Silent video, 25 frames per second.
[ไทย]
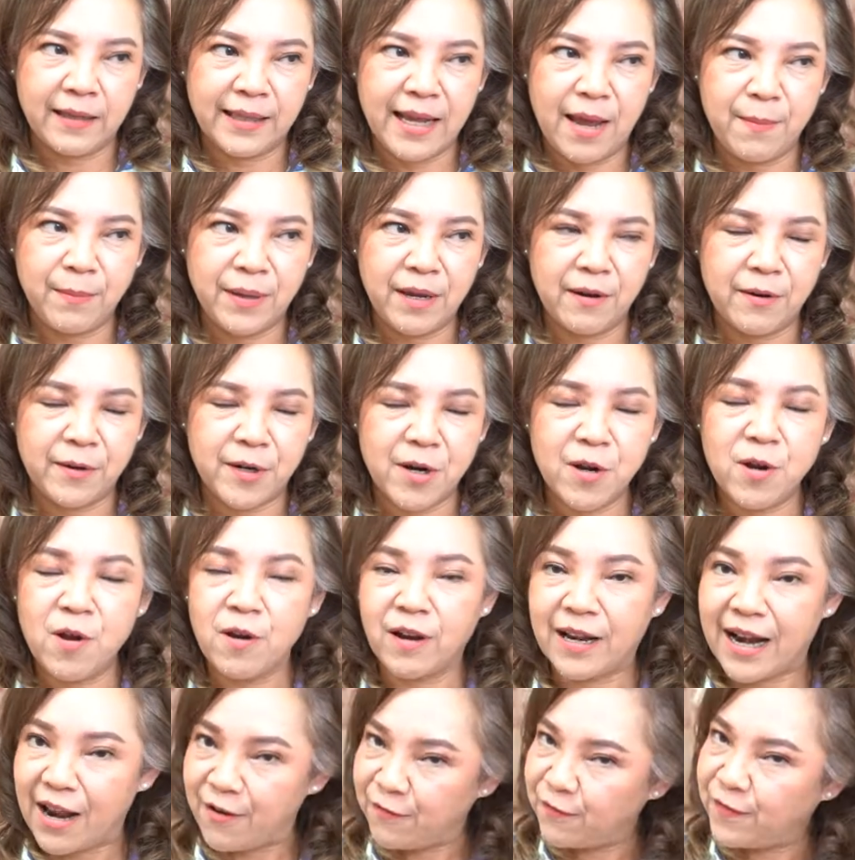ทำเกี่ยวกับเรื่องข
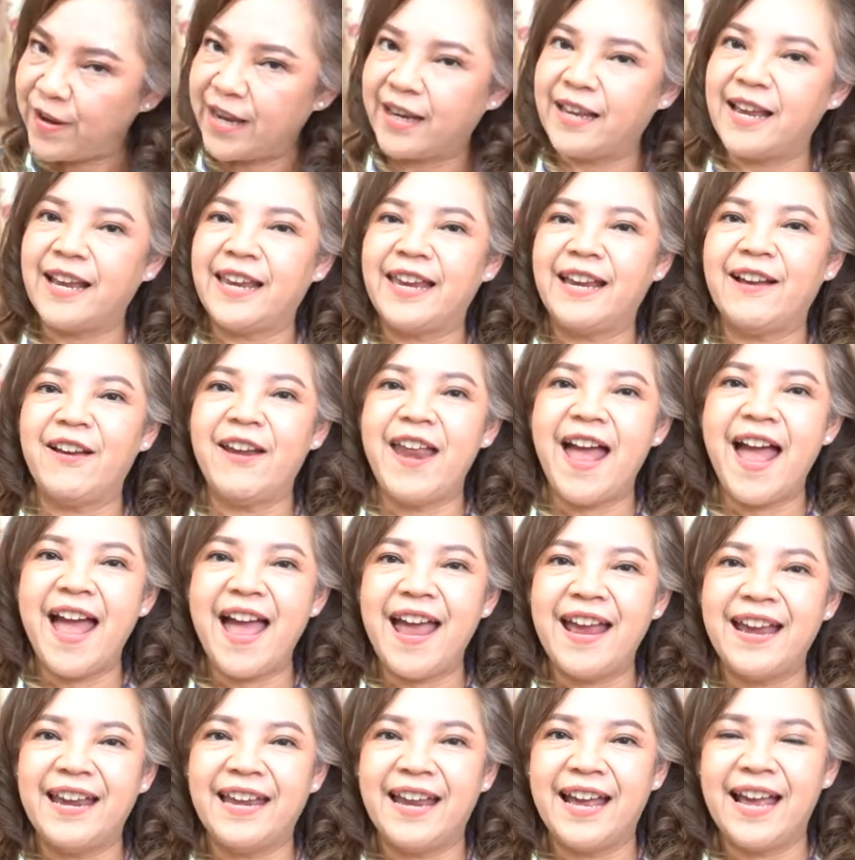องกราฟิกอย่างนี้ก็
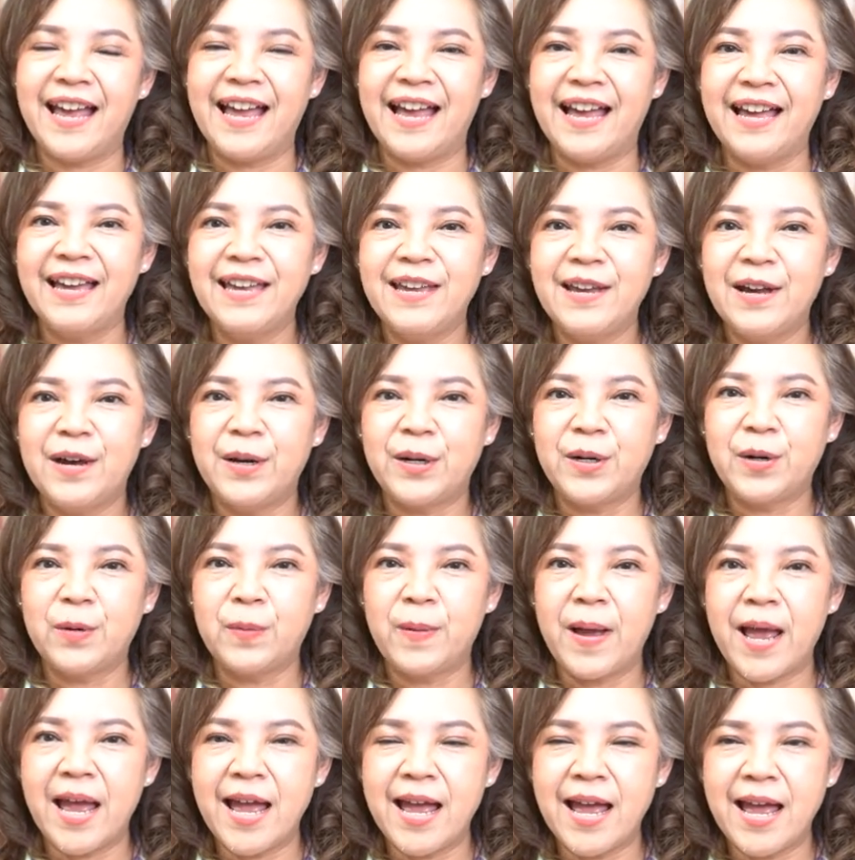ได้นะคะหรือ
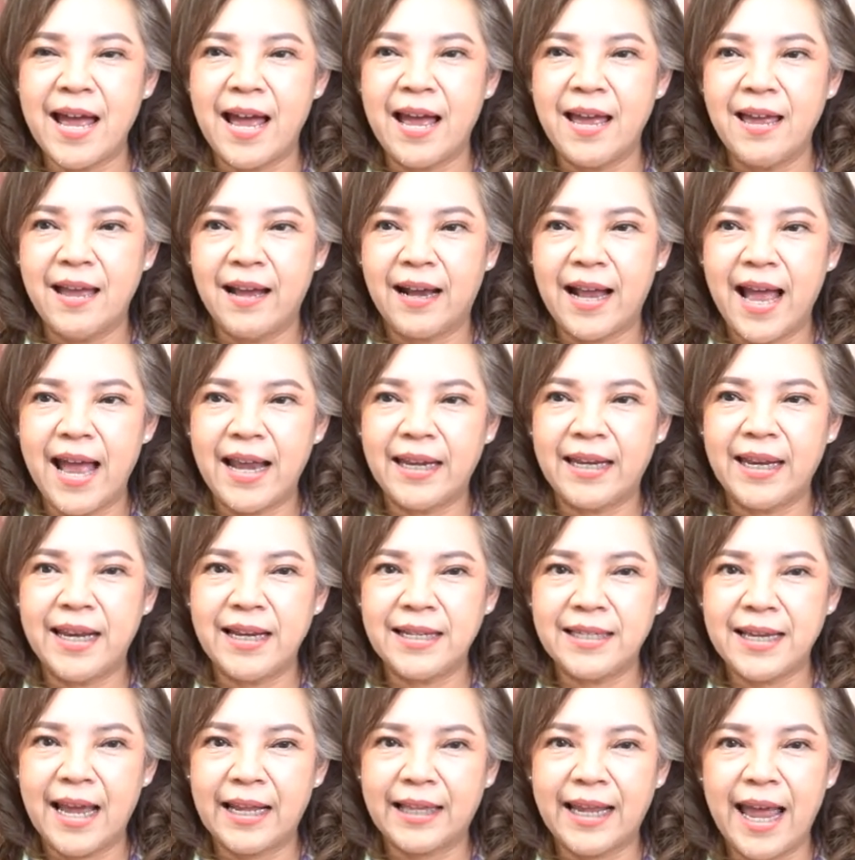ว่าการที่จะ